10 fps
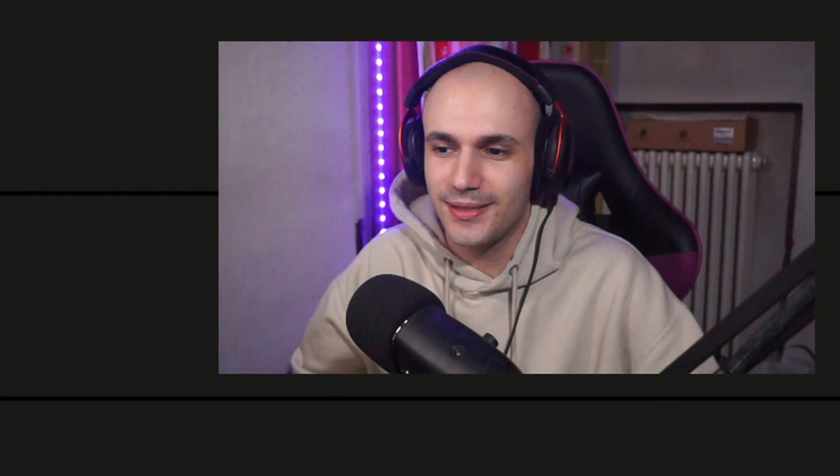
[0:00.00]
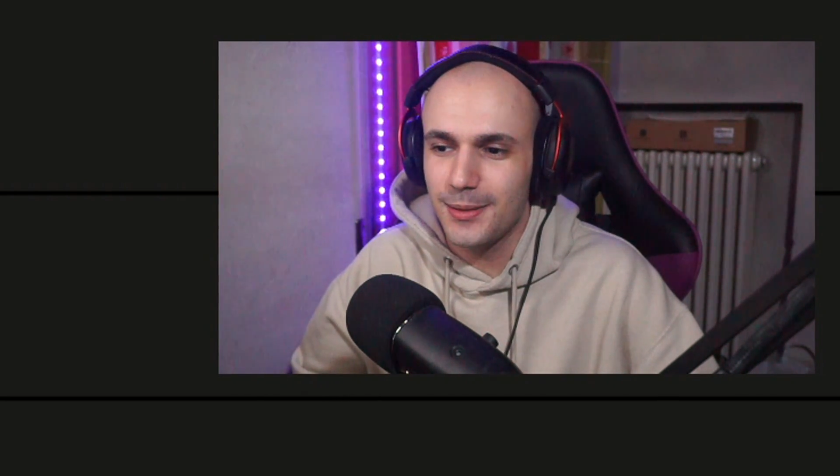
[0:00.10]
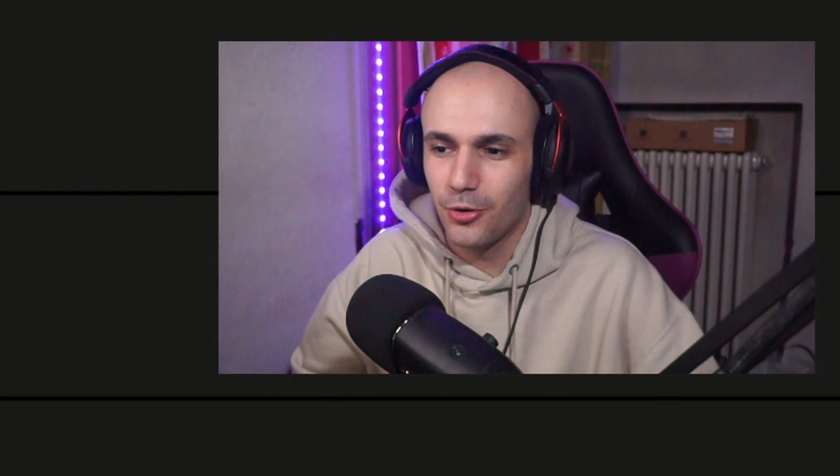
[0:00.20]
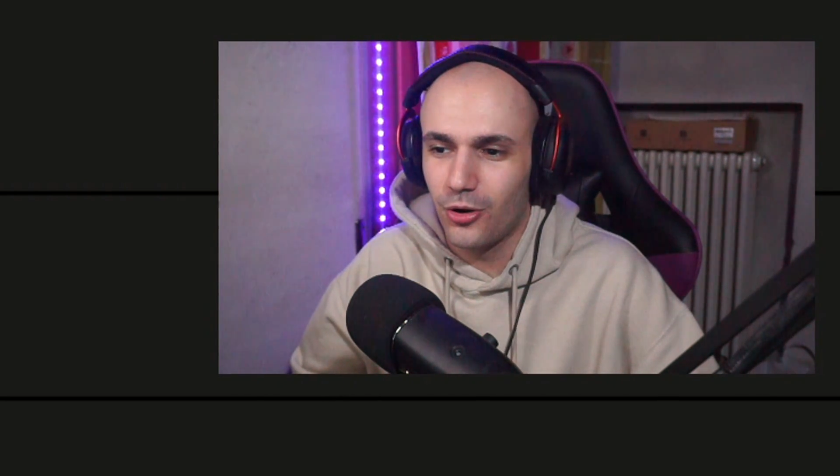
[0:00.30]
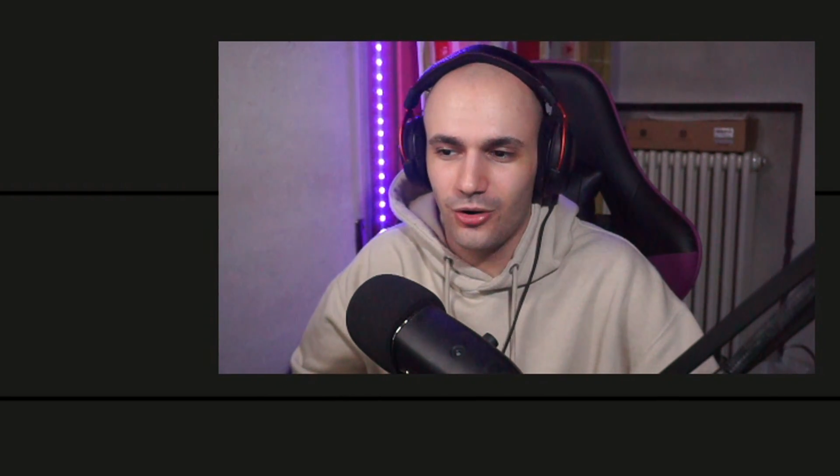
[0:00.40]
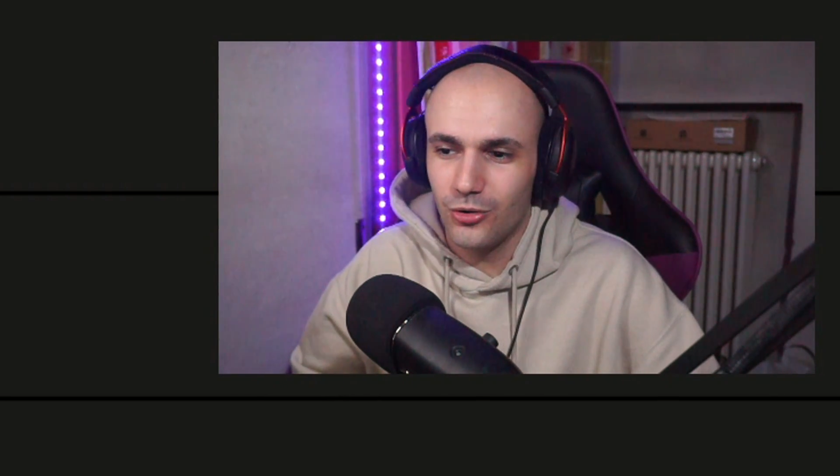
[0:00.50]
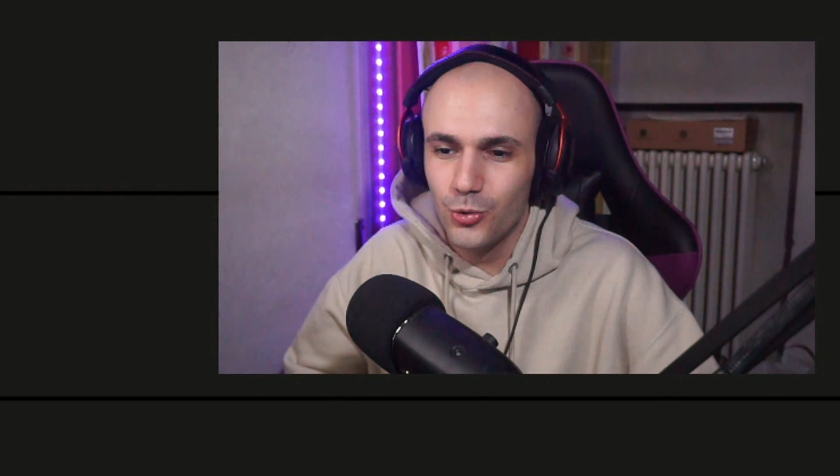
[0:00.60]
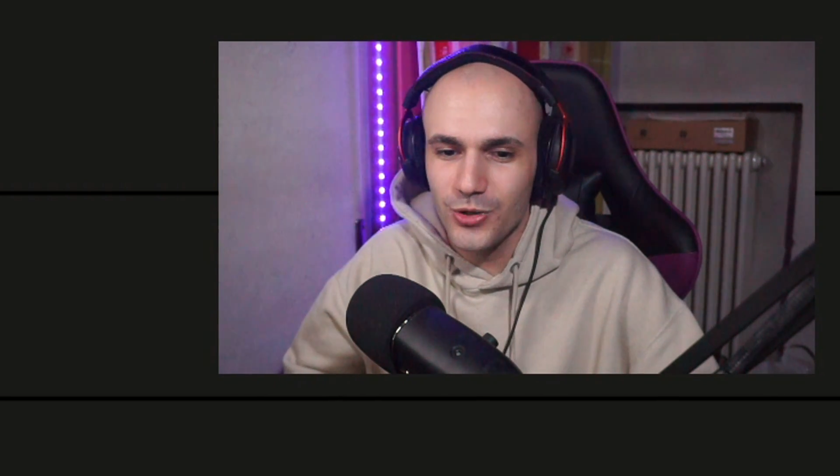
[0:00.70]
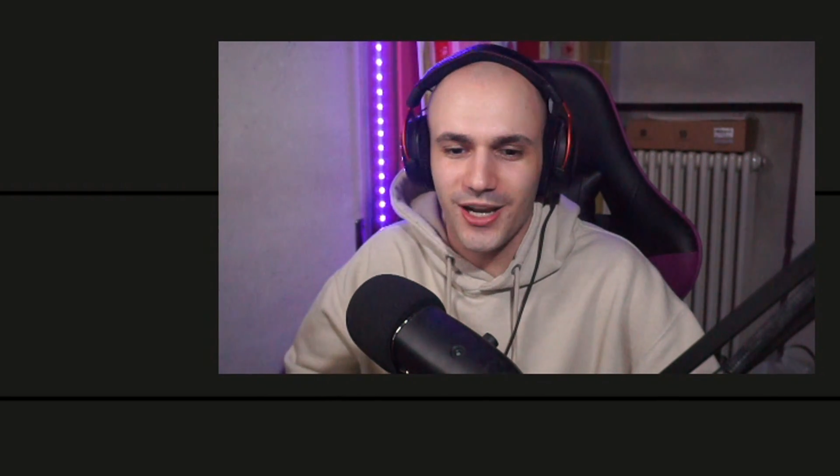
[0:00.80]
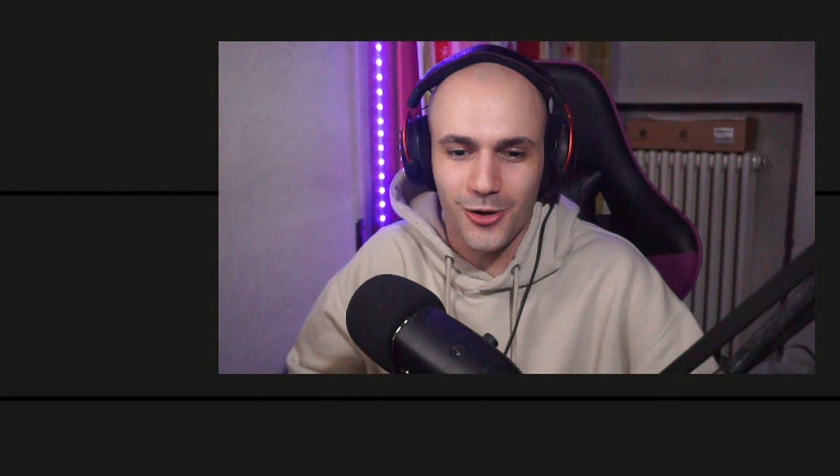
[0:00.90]
è tipo
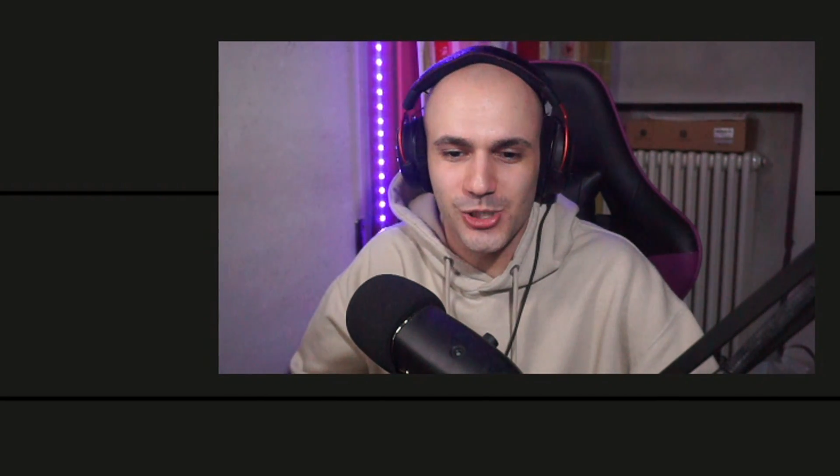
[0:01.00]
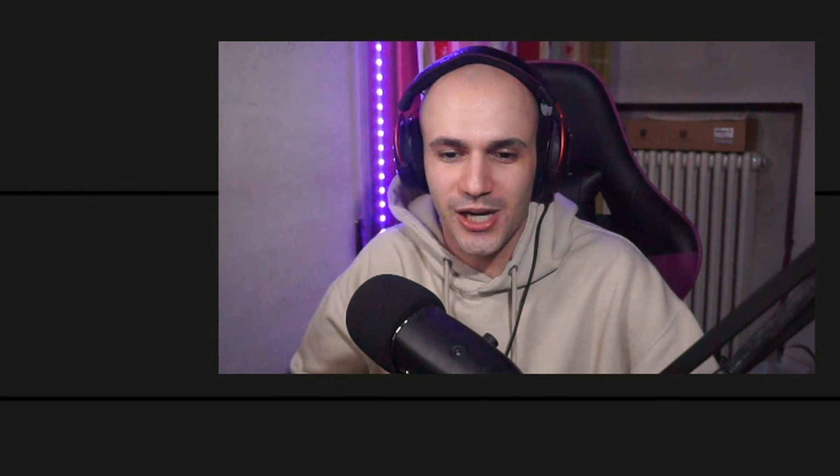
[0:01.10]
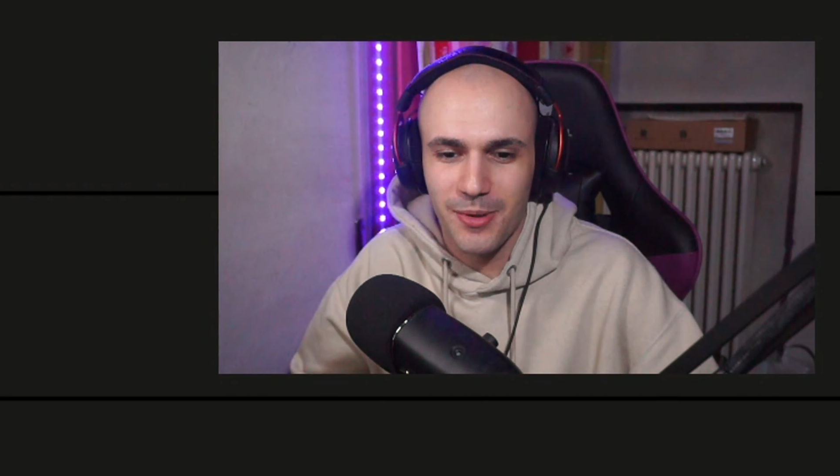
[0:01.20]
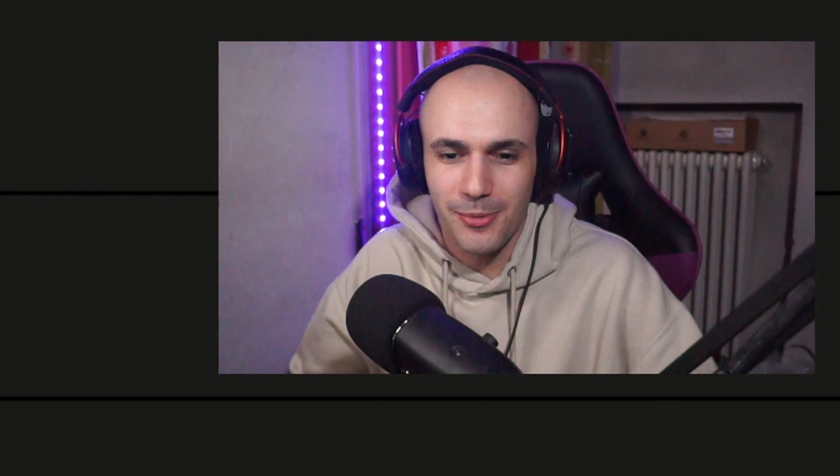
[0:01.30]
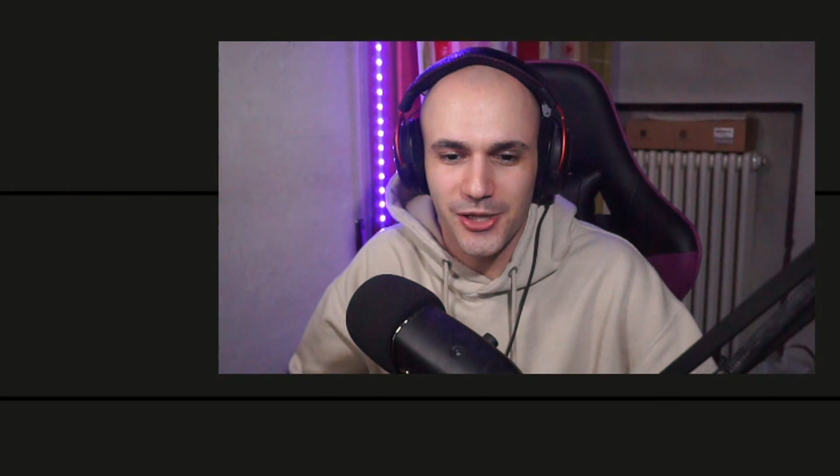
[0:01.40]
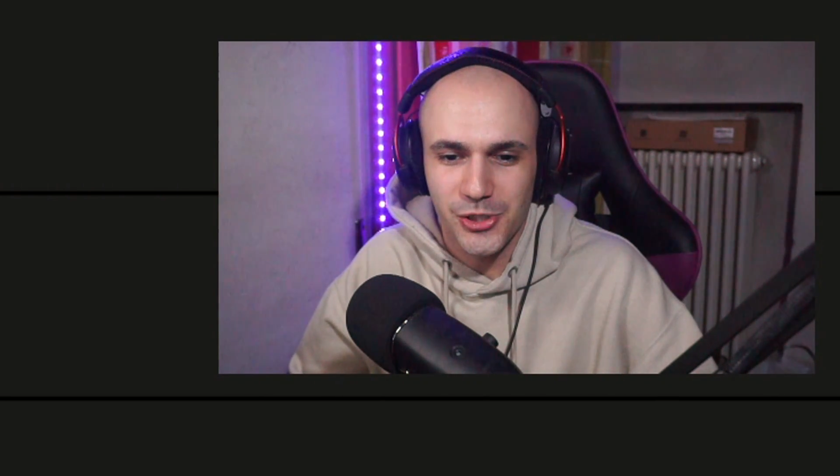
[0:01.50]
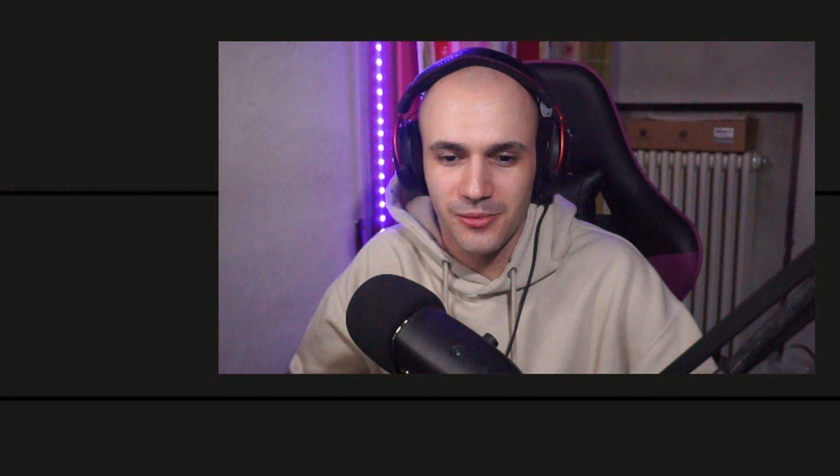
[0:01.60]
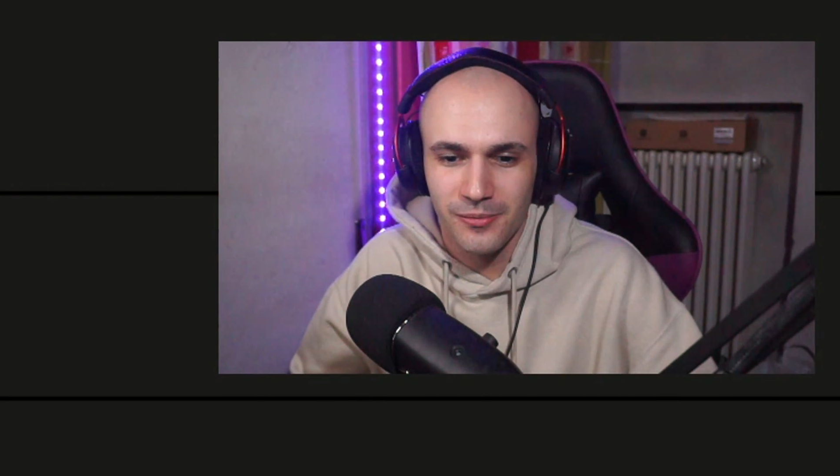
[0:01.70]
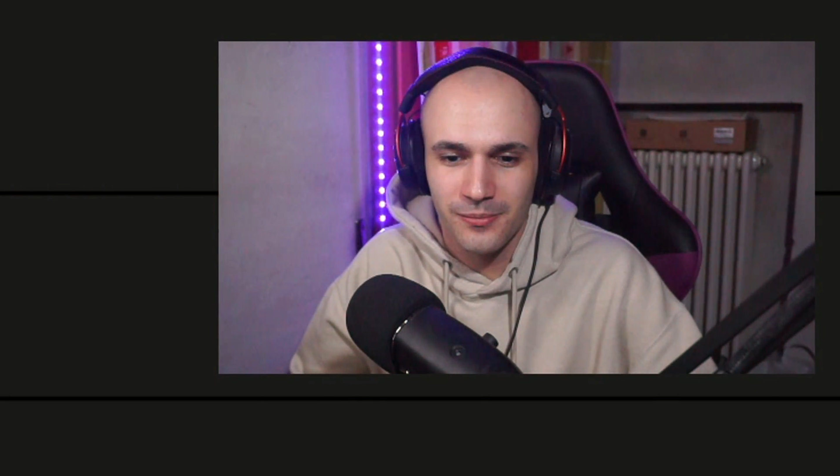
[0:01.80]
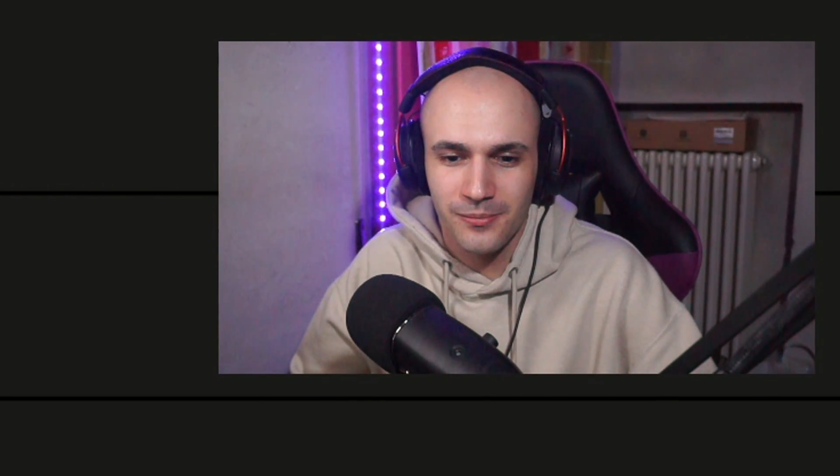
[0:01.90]
l'unica cosa che mi piace.